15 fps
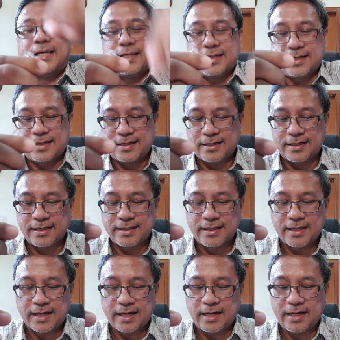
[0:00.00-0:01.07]
Ayan. And
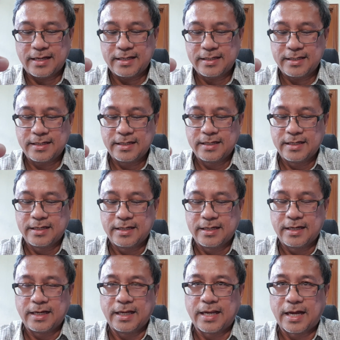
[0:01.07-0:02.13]
then,
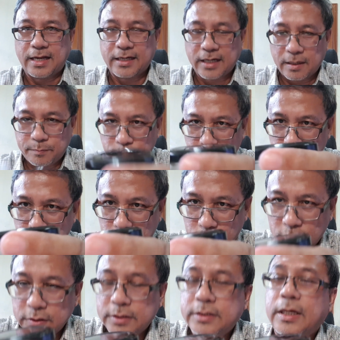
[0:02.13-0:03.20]
ilalagay po
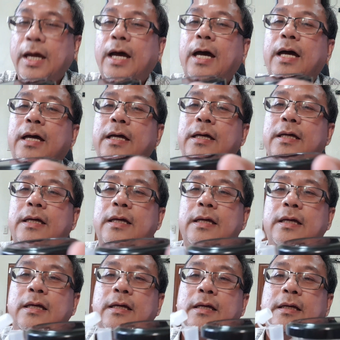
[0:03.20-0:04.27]
doon sa
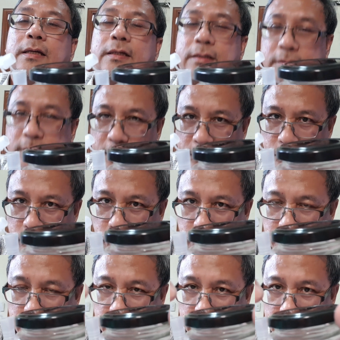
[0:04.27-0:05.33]
sa
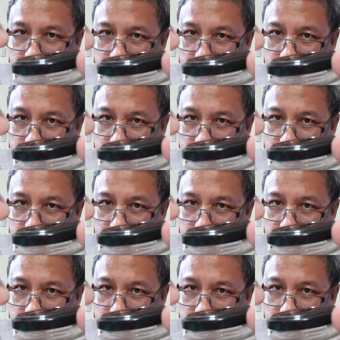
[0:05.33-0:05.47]
tube